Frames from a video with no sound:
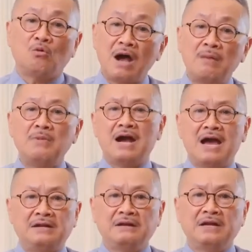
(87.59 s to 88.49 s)
quá bữa
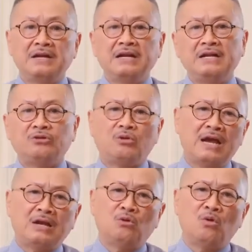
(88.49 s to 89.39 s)
ăn nên
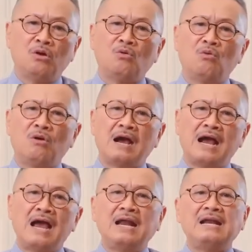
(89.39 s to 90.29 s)
tôi ăn uống cũng
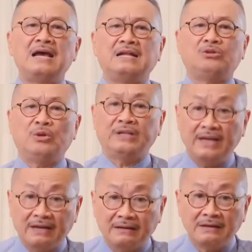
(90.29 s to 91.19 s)
khá là tùy
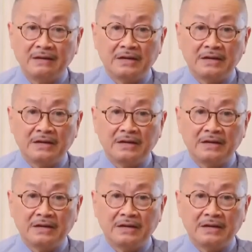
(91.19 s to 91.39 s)
tiện